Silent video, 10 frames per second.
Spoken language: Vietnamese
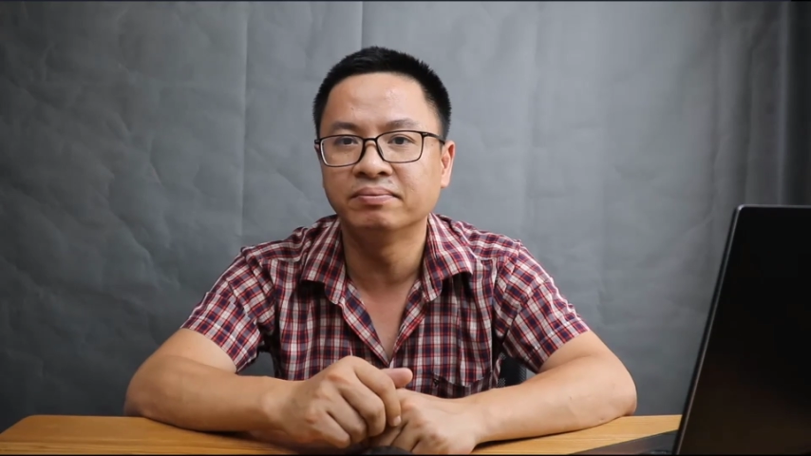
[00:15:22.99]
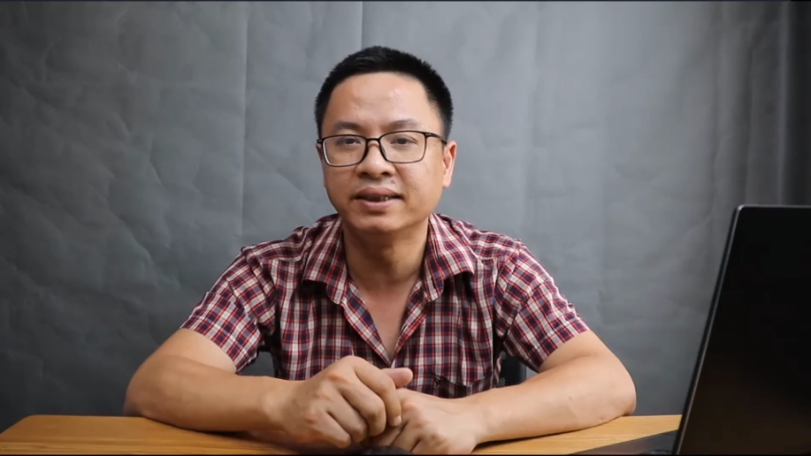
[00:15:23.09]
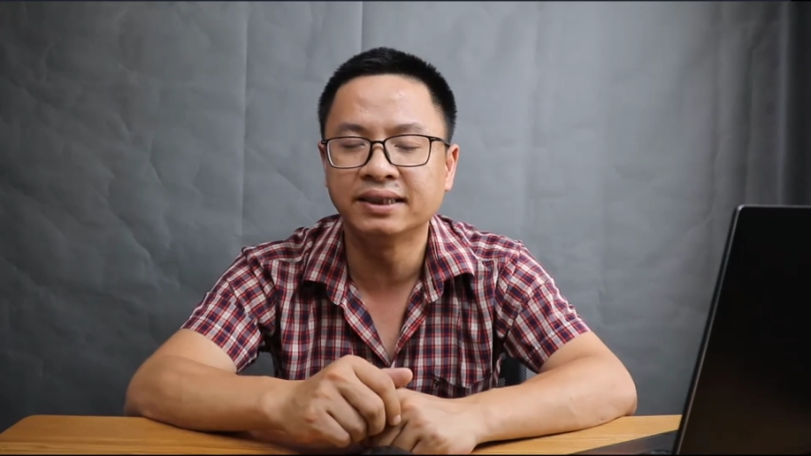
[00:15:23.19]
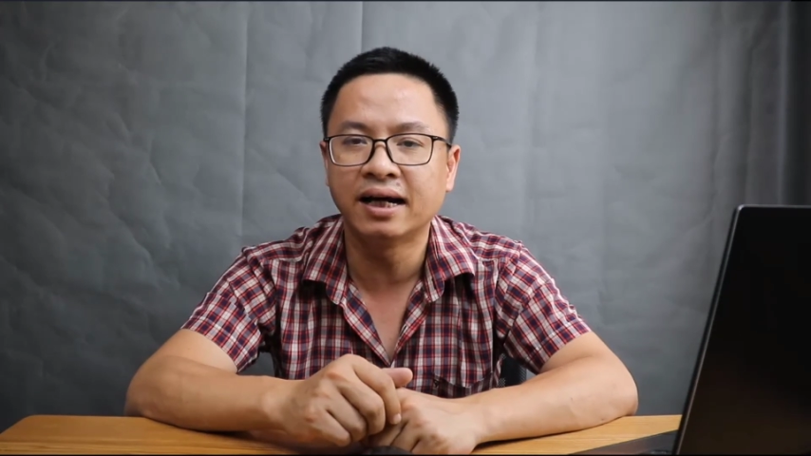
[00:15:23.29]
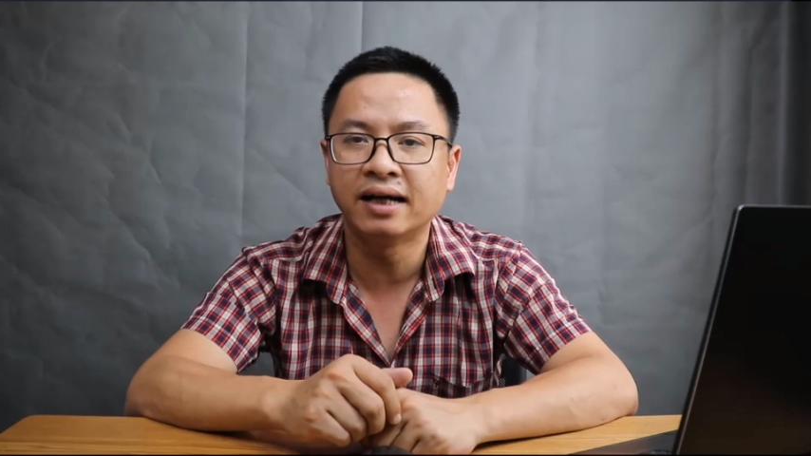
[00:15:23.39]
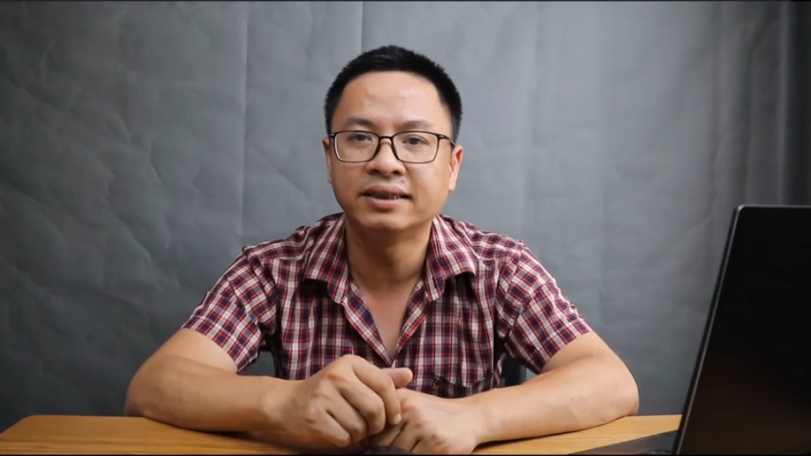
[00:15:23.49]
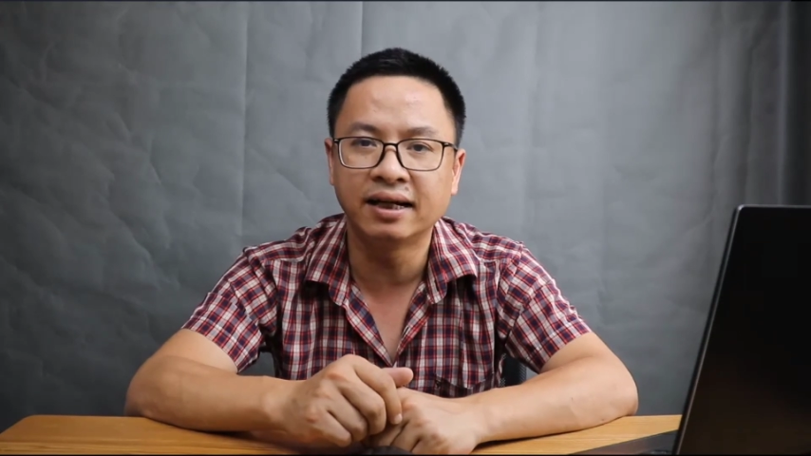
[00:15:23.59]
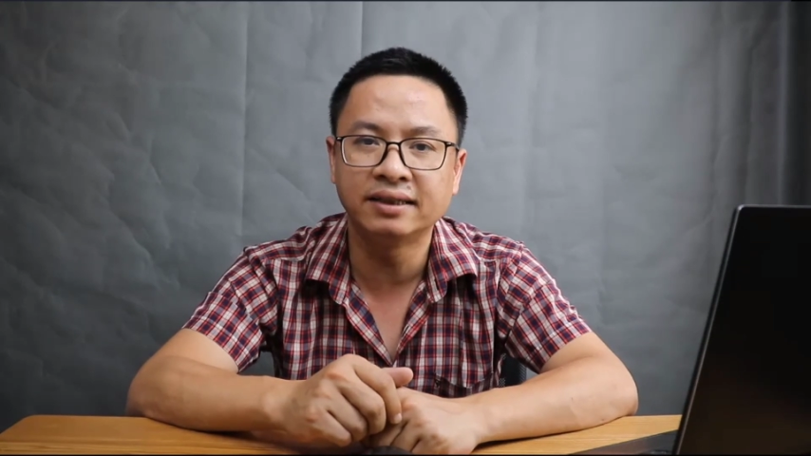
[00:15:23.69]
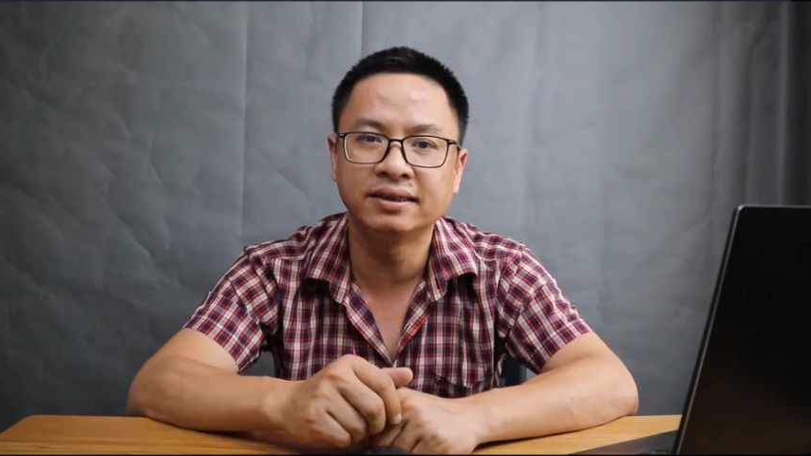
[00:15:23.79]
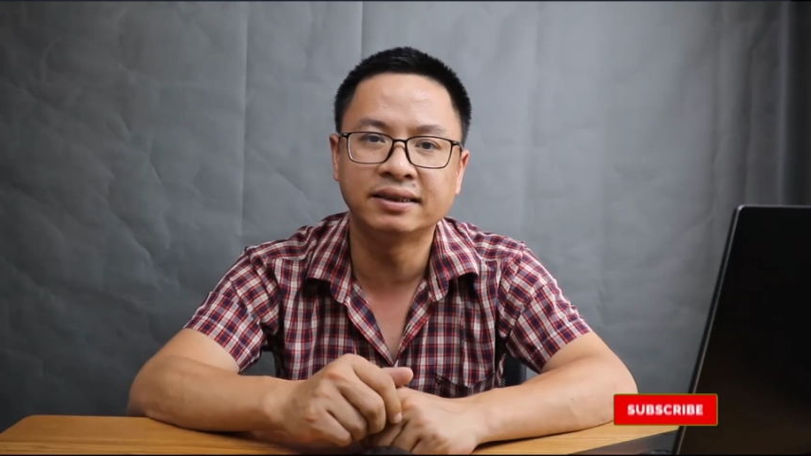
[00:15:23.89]
mình ờ,
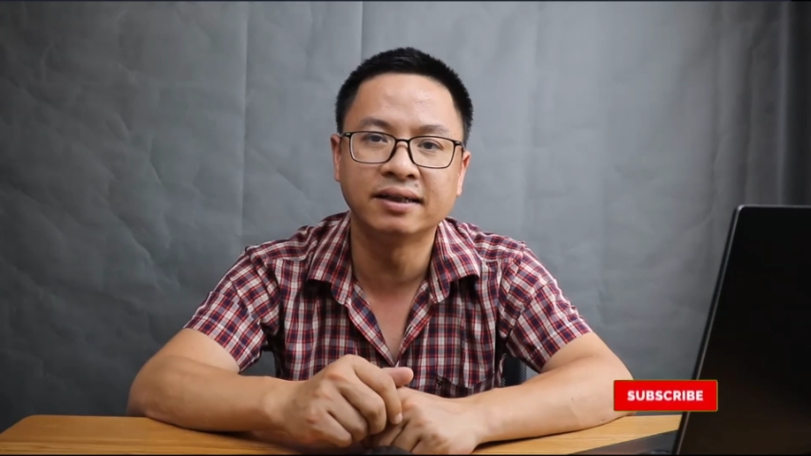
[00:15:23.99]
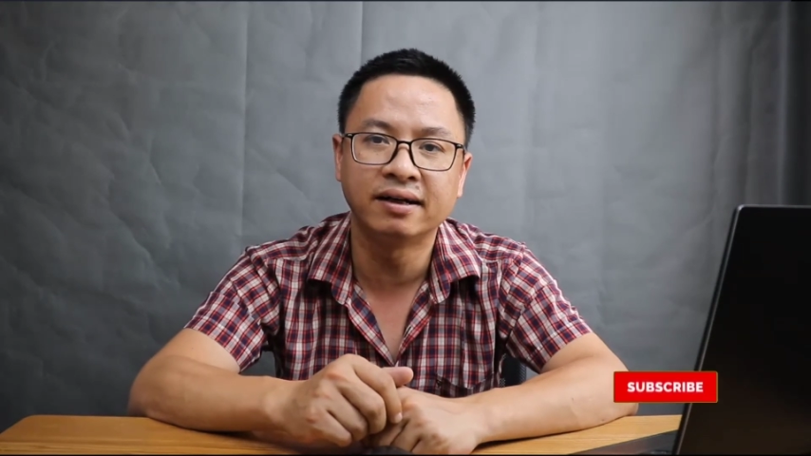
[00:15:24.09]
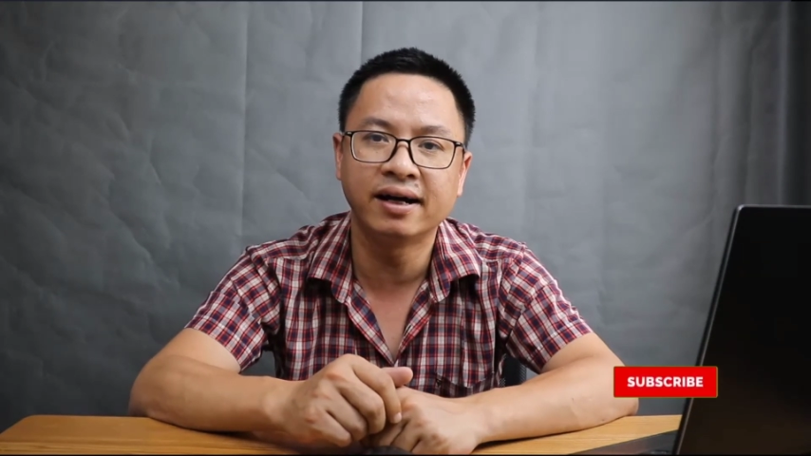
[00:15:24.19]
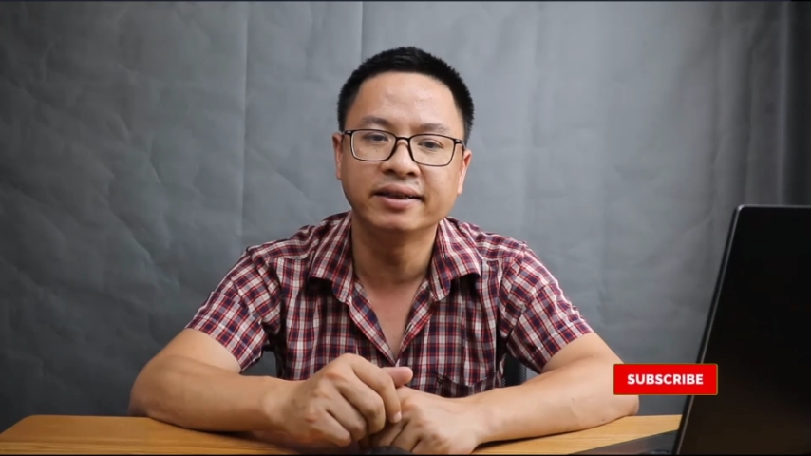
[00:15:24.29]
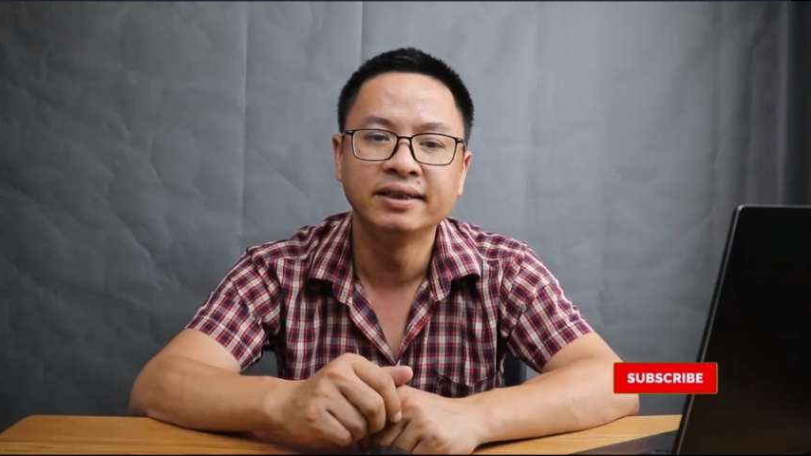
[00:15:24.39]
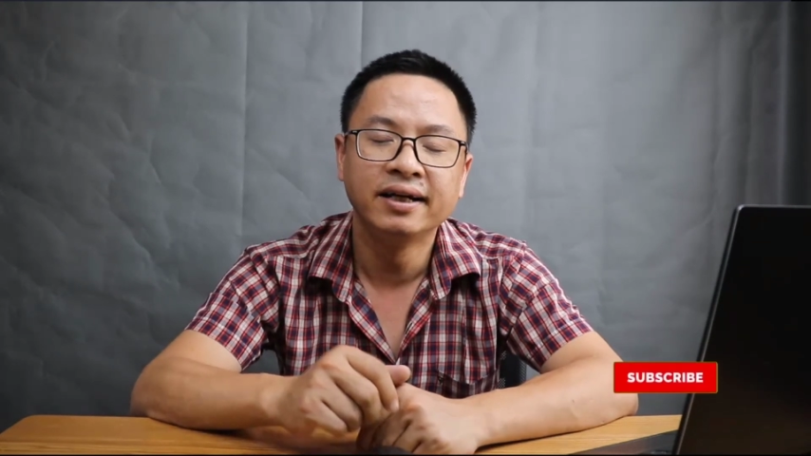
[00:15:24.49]
sẽ dừng ở đây